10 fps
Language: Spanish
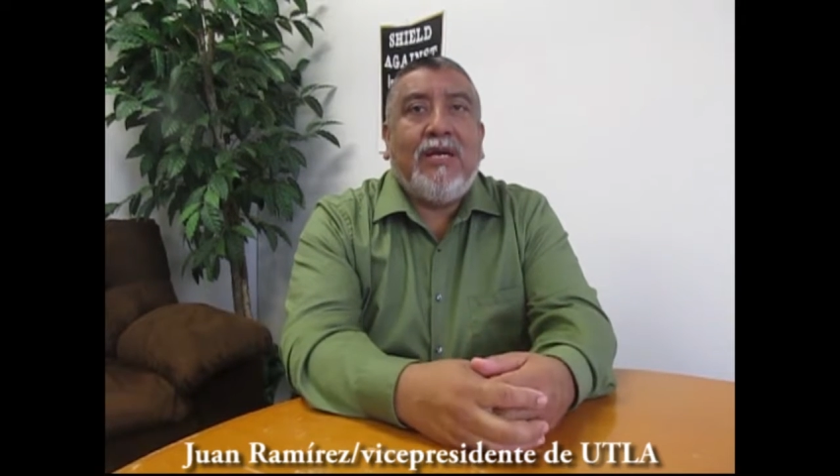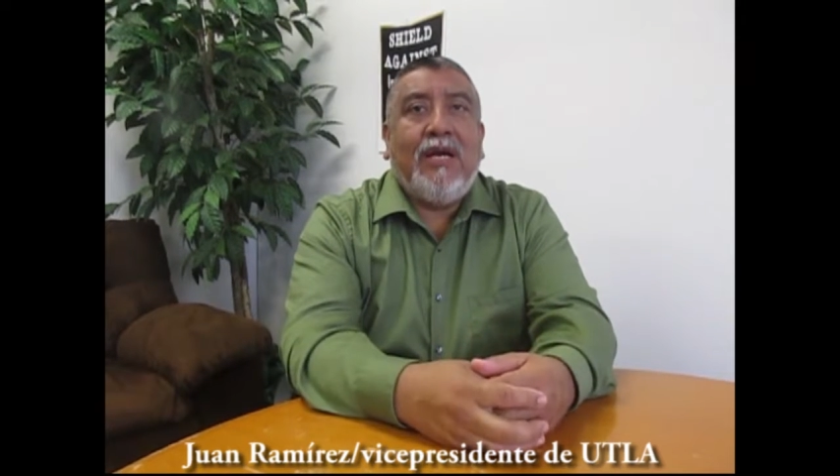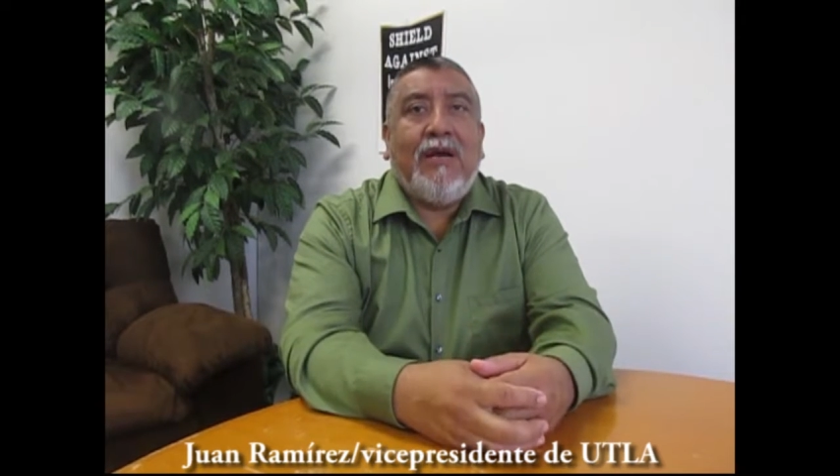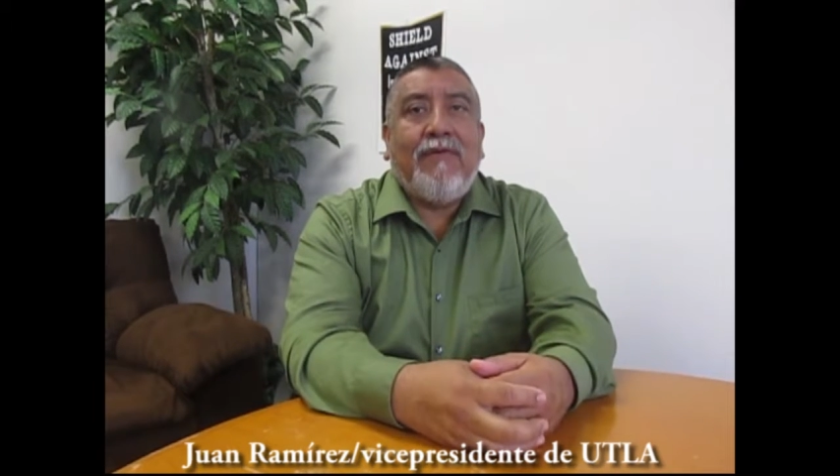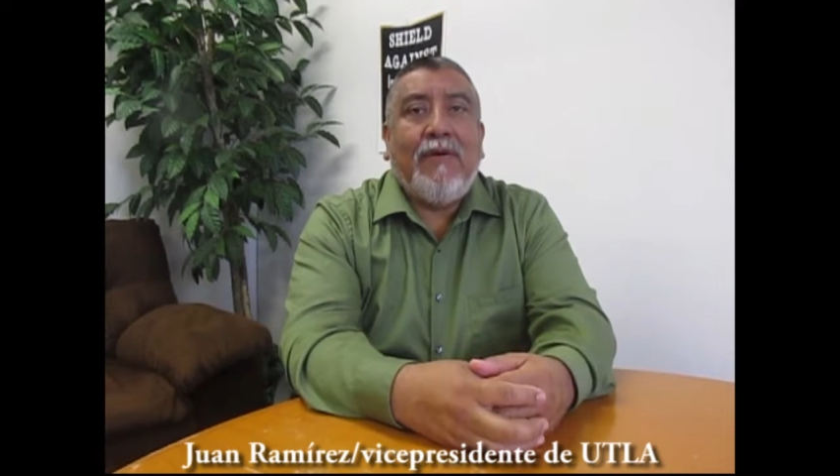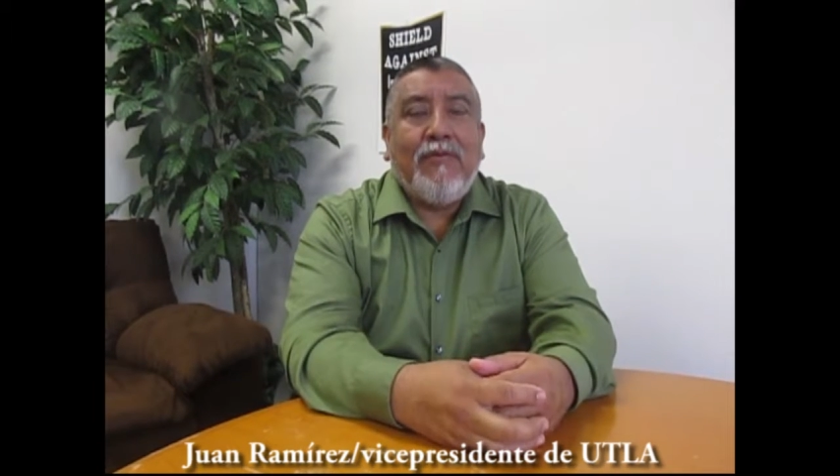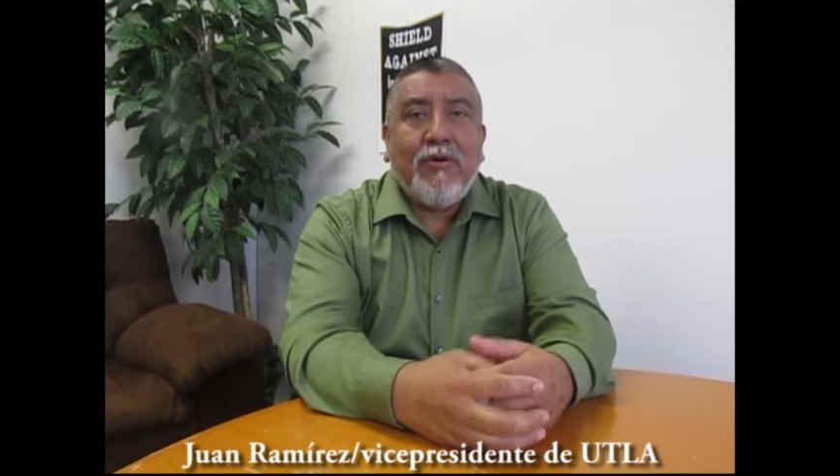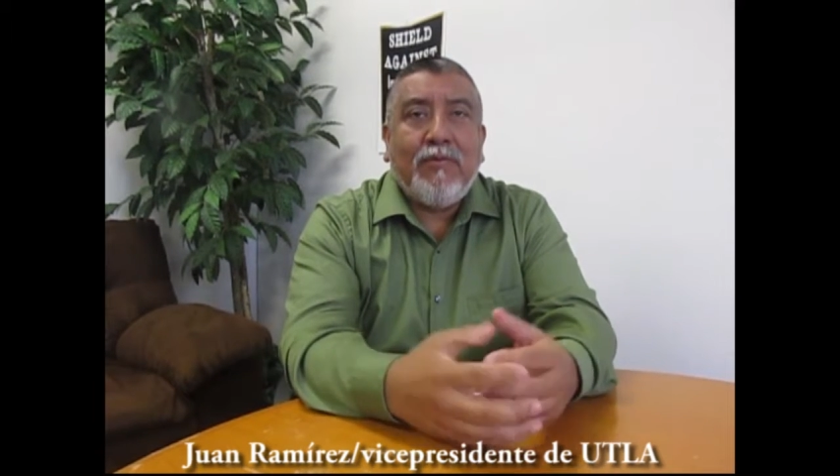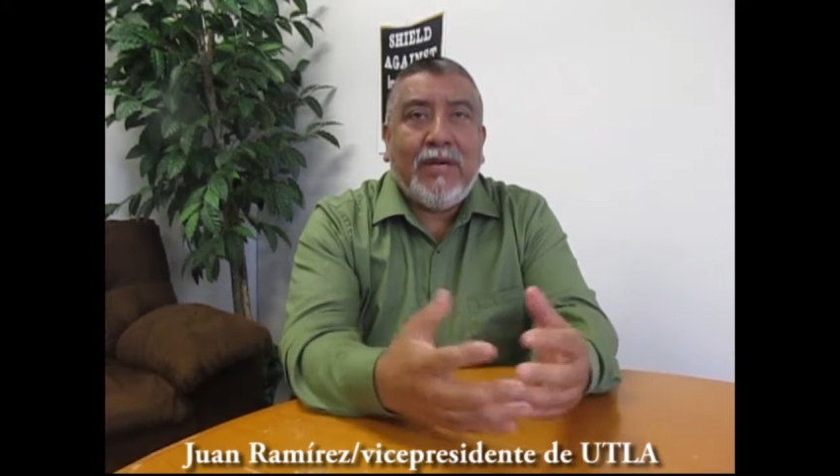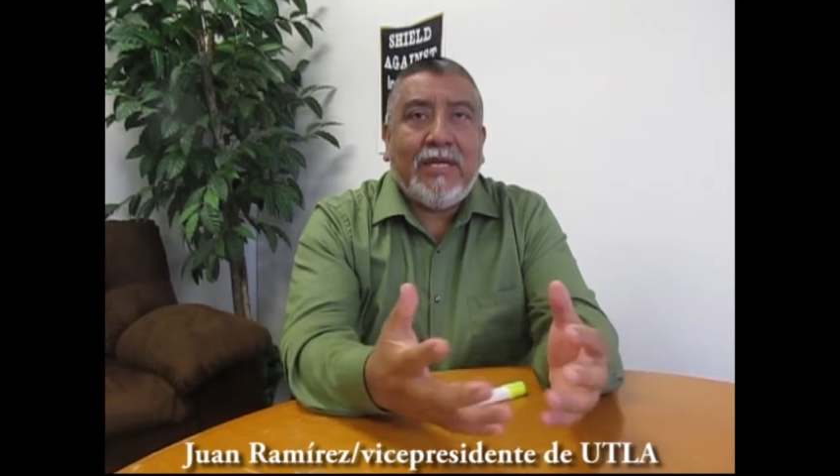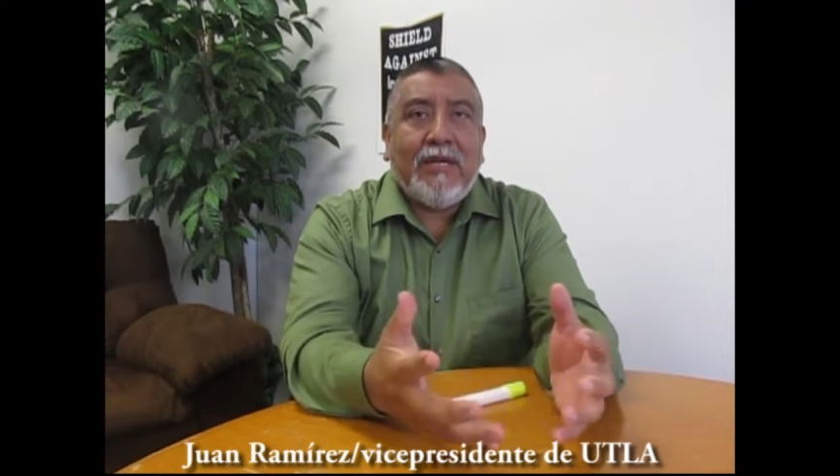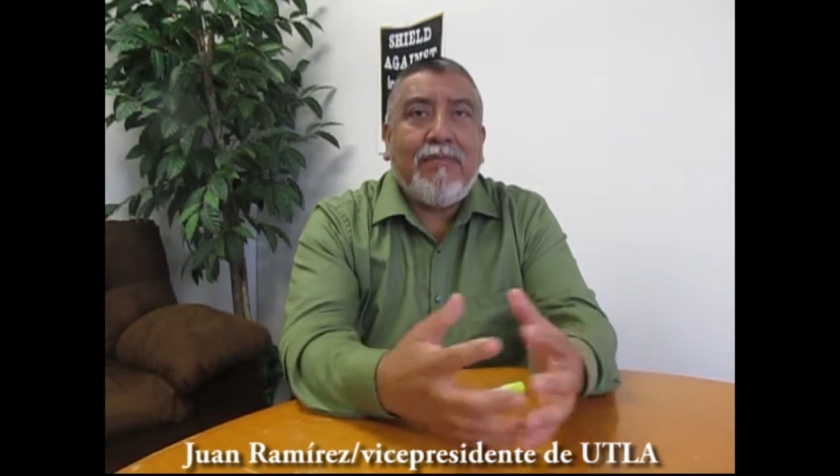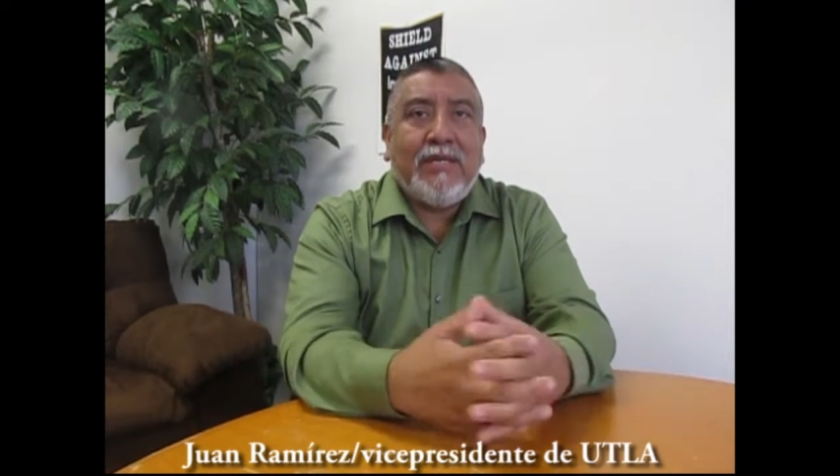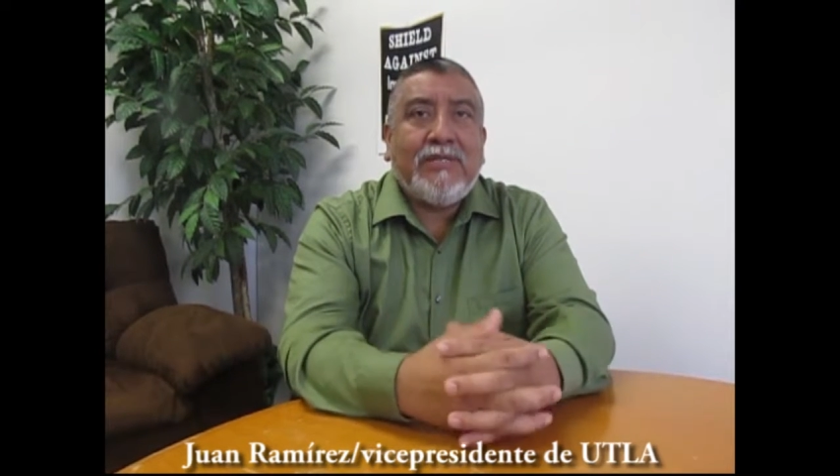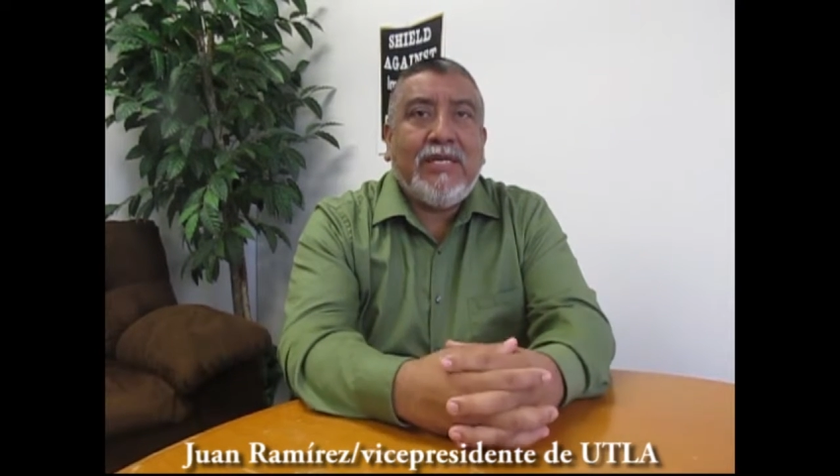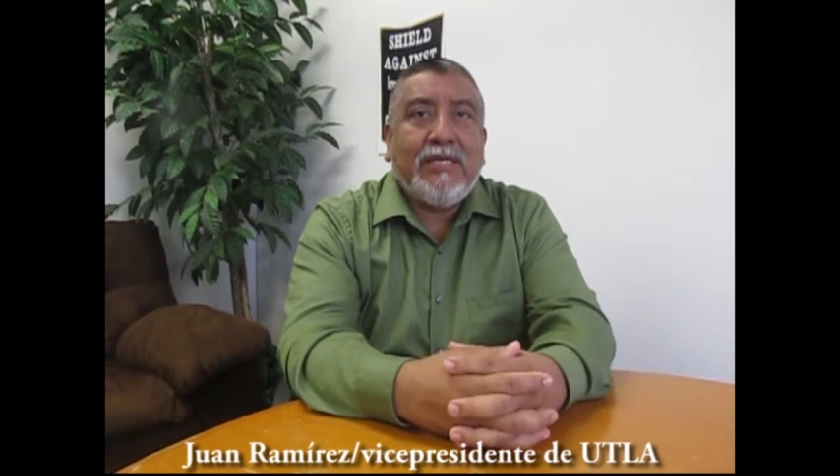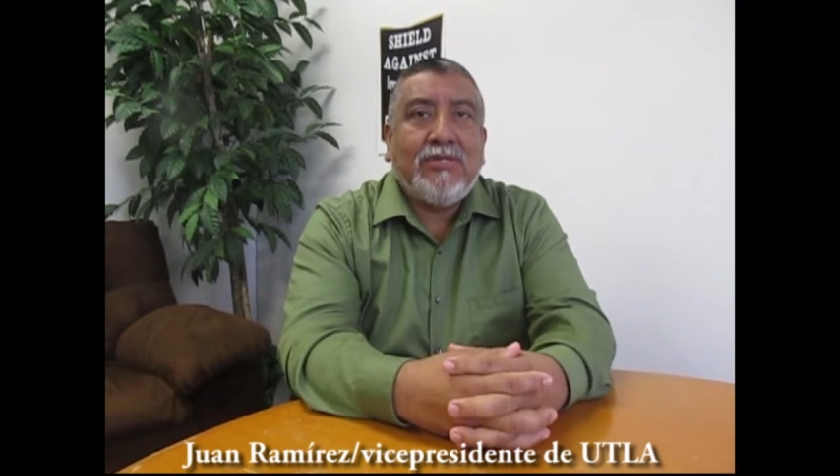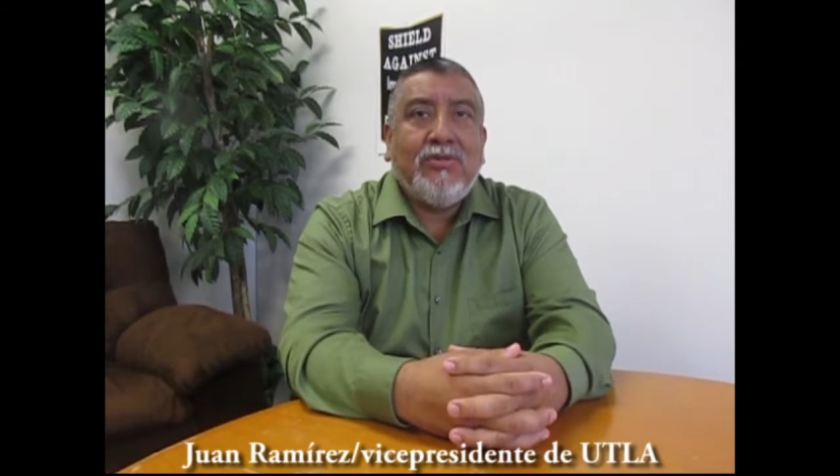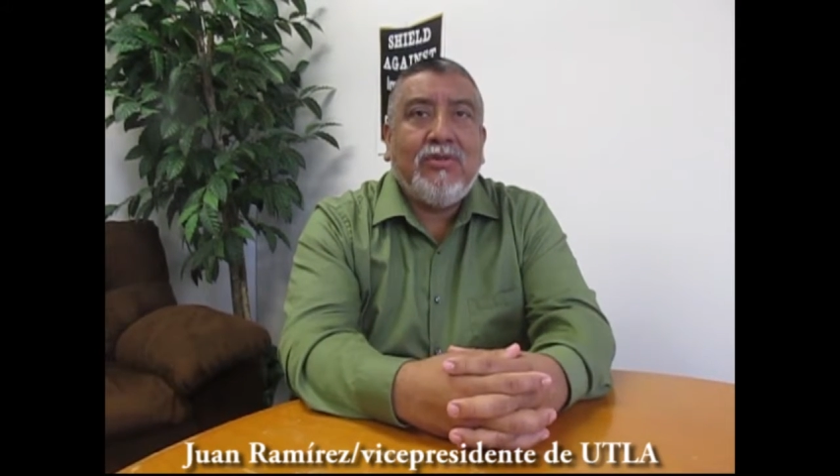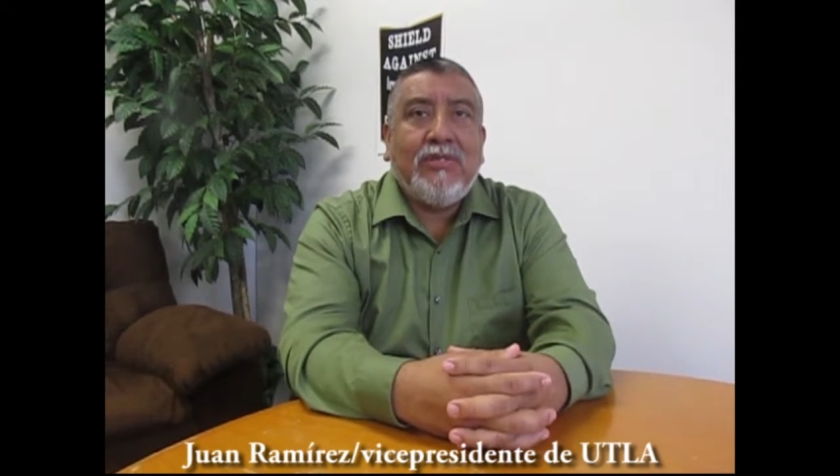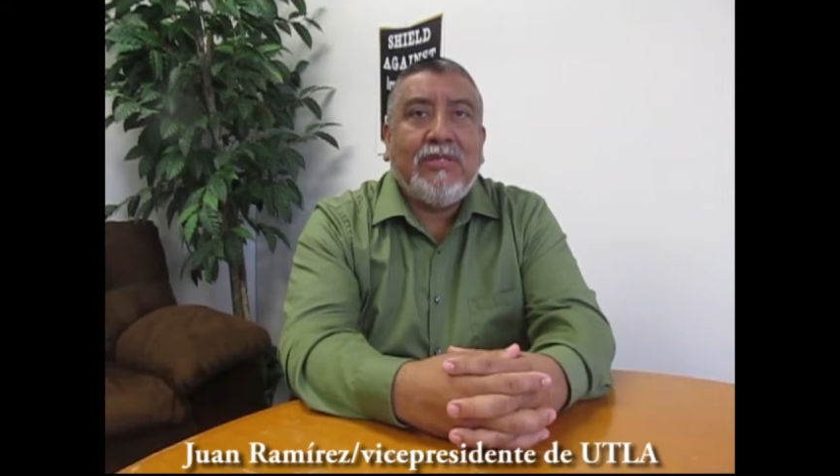a favor para que pase esto